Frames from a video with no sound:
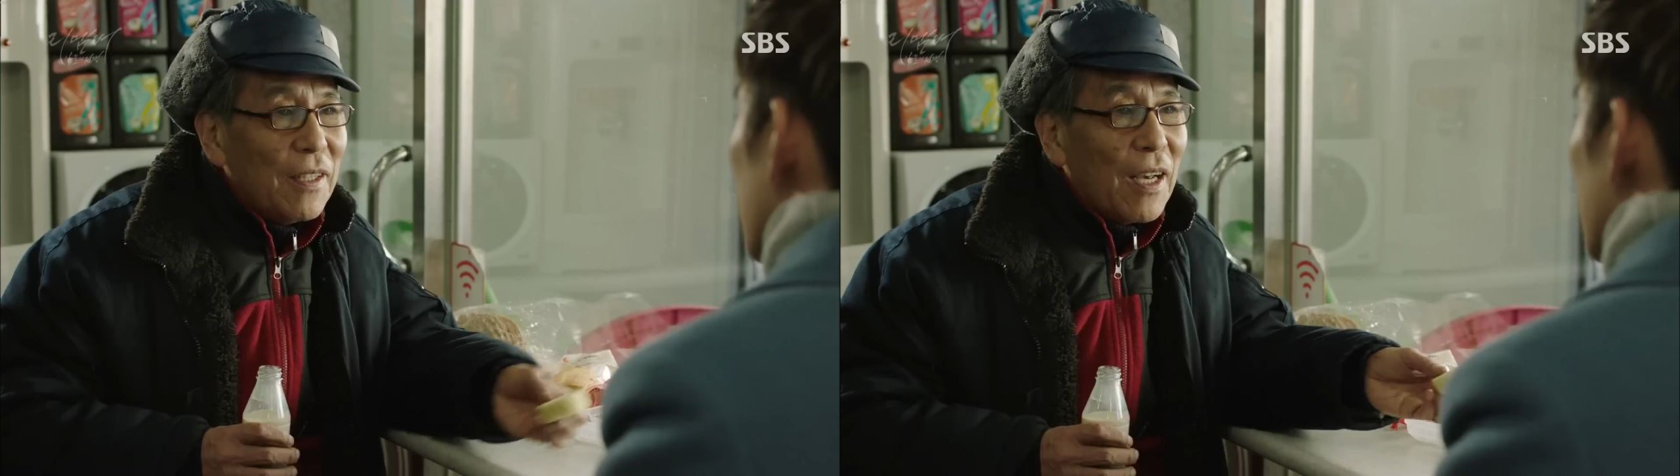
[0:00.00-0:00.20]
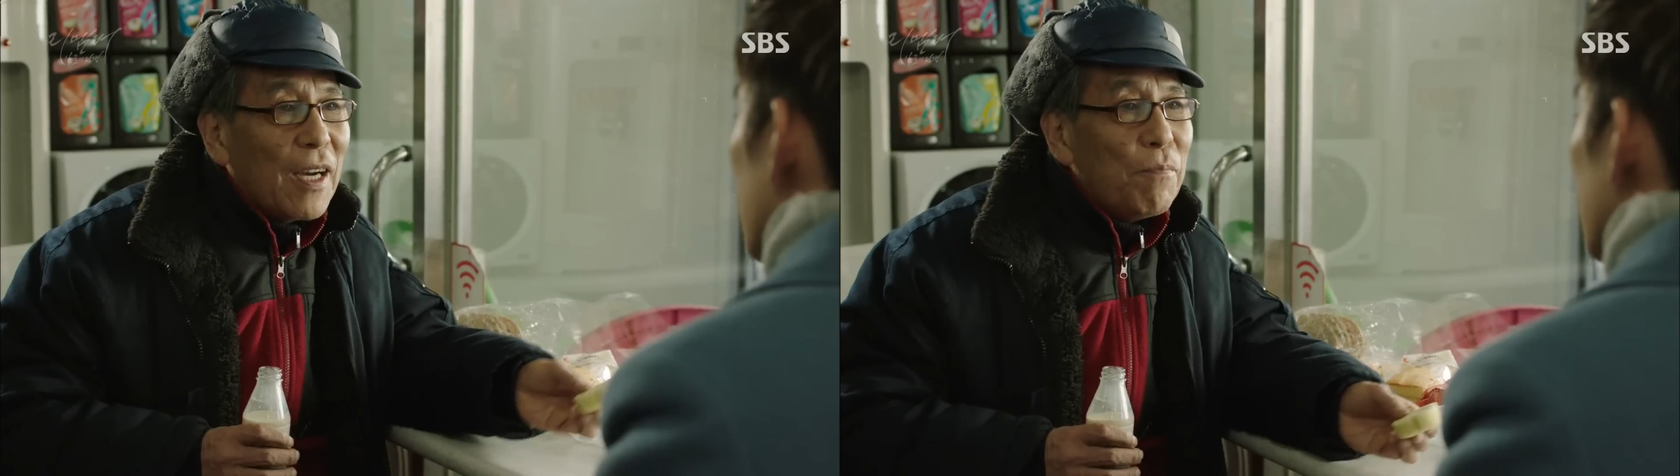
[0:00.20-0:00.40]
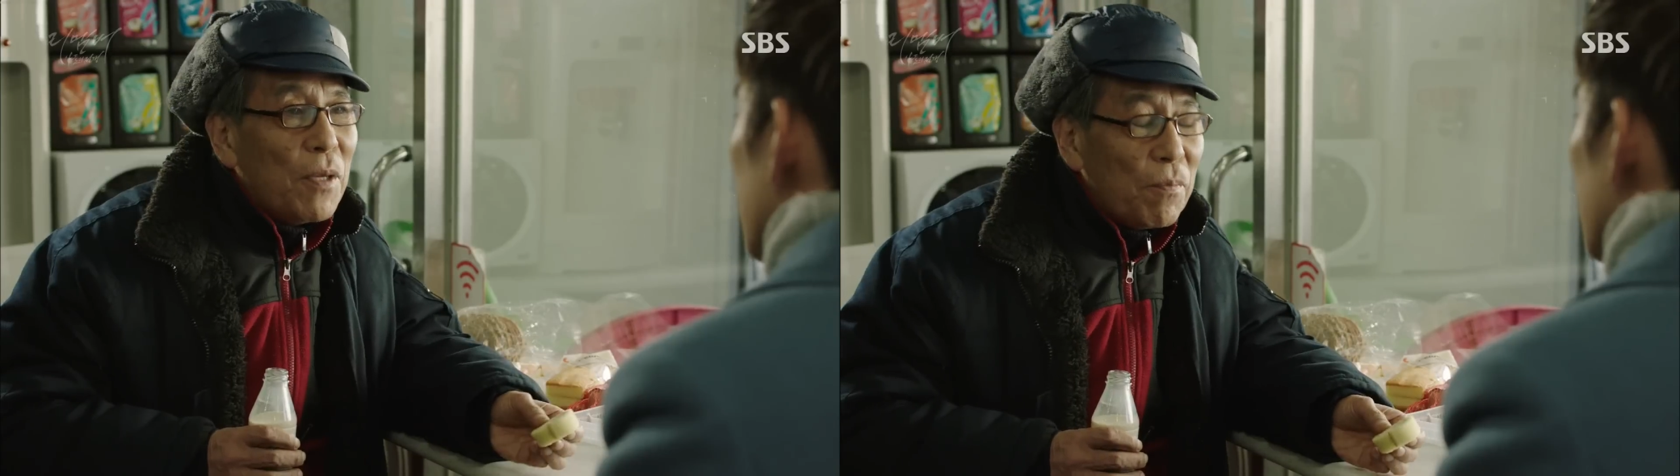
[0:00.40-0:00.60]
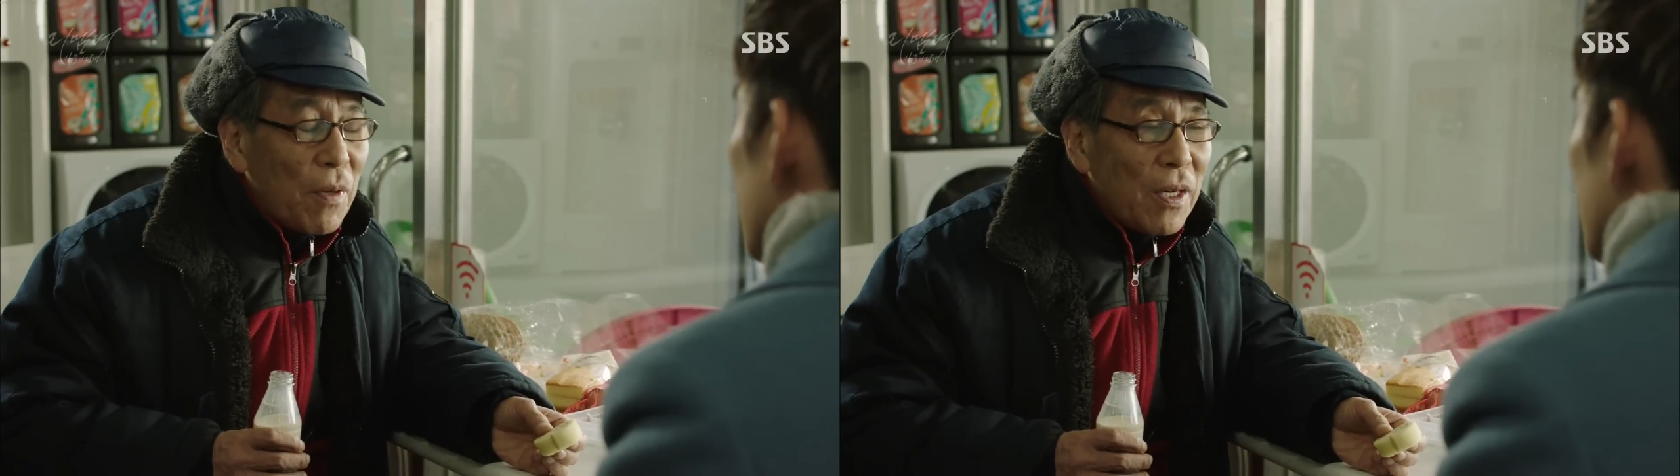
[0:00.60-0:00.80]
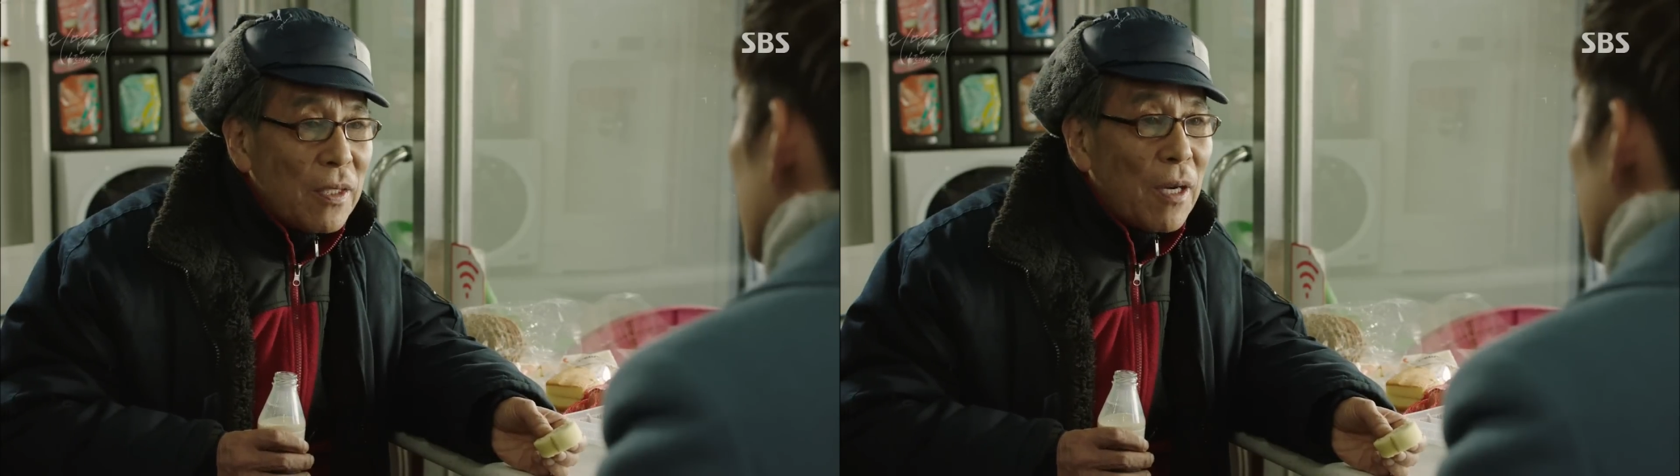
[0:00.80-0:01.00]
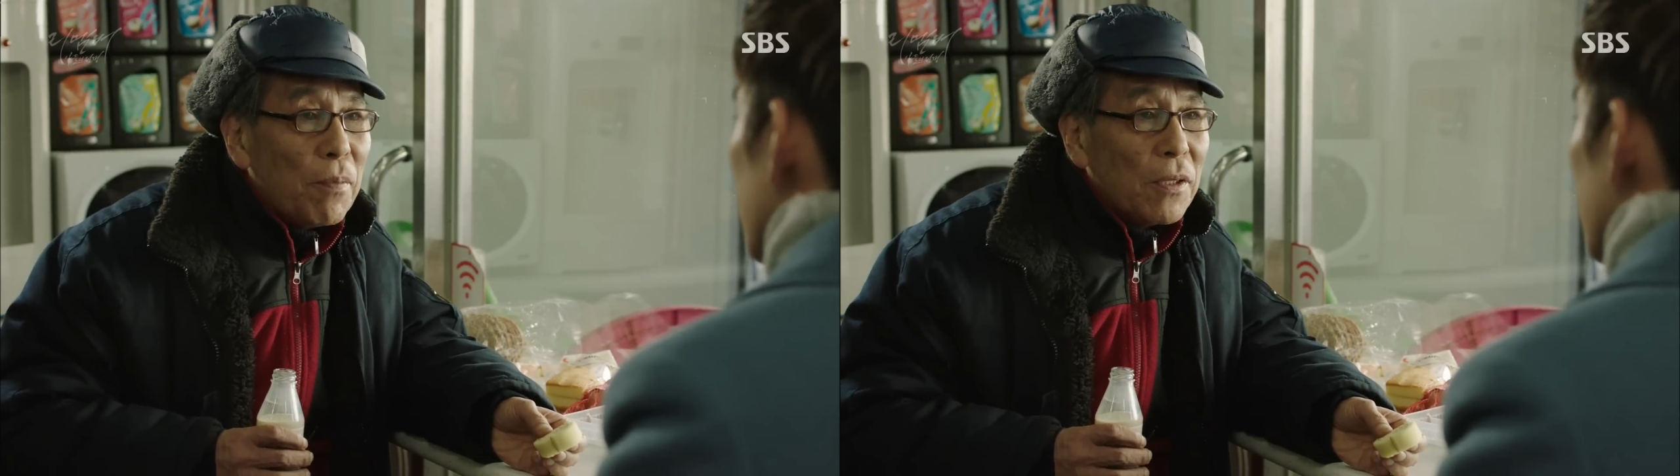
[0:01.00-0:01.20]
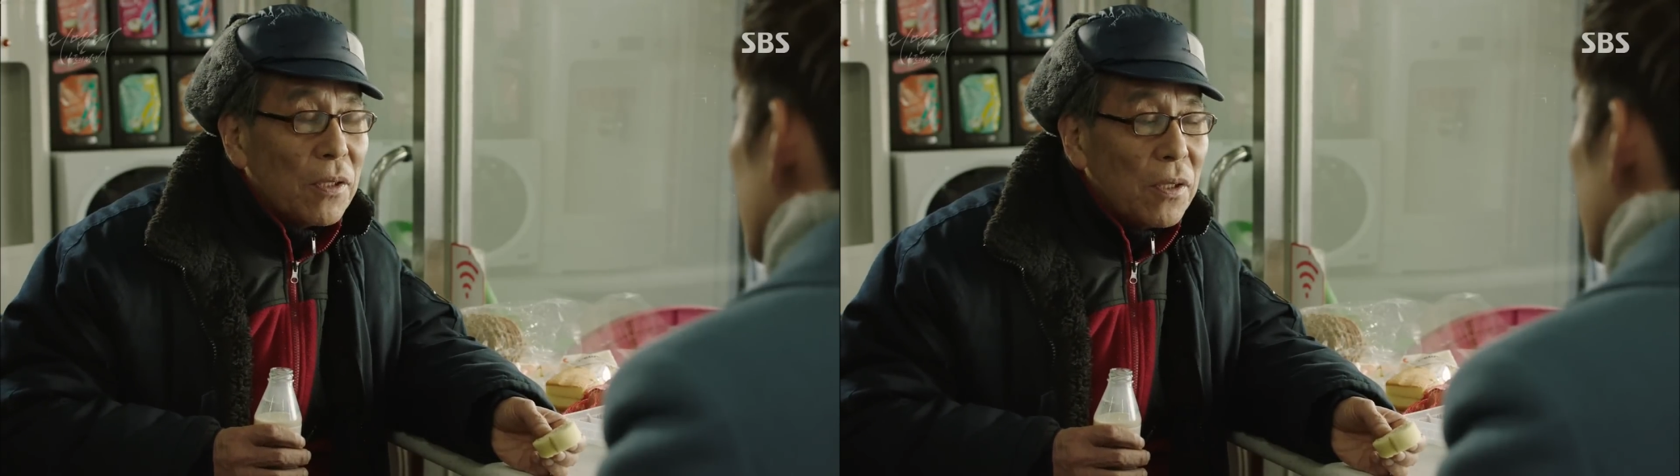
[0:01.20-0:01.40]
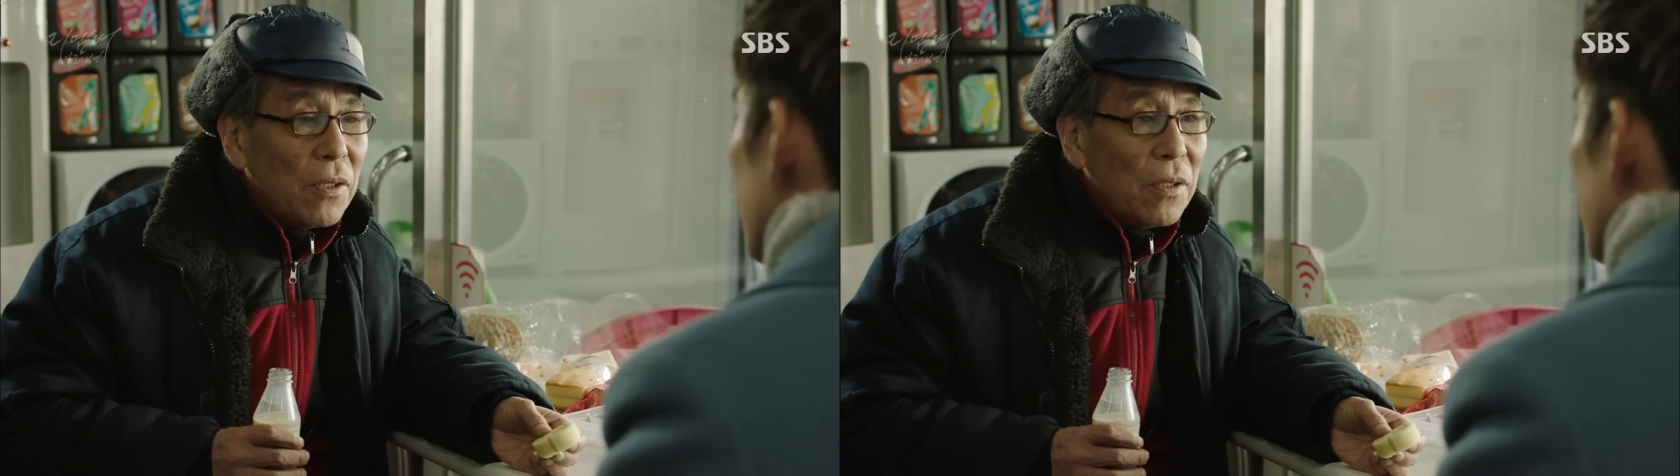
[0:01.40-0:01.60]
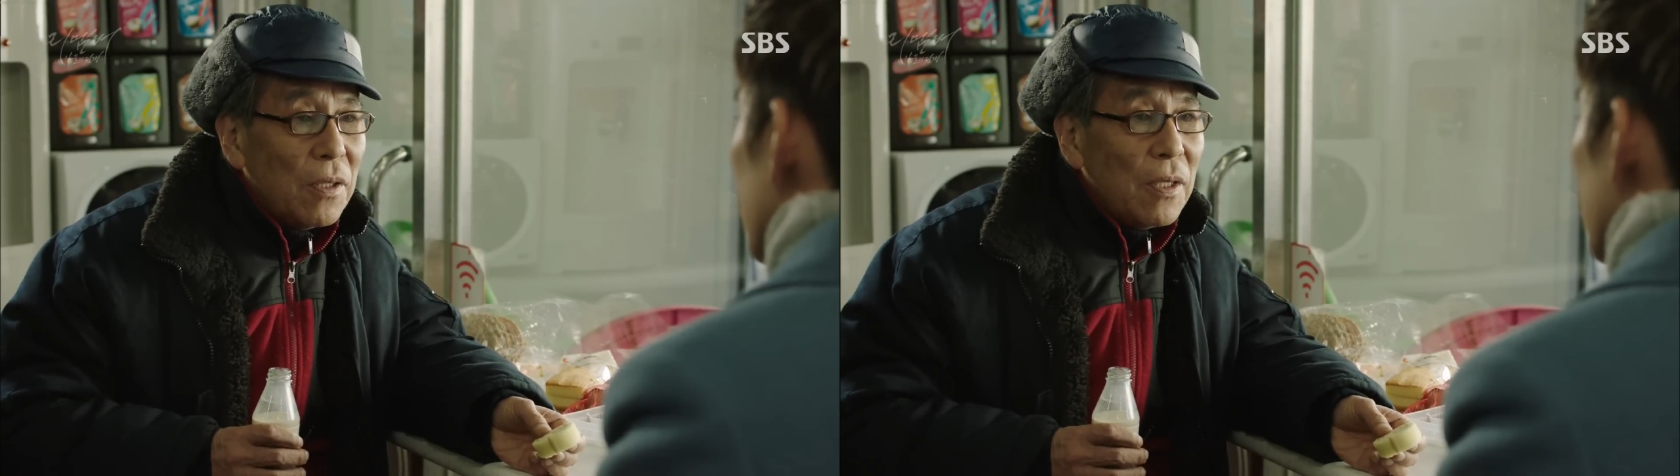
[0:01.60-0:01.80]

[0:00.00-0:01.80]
내가 빙판에 자빠져서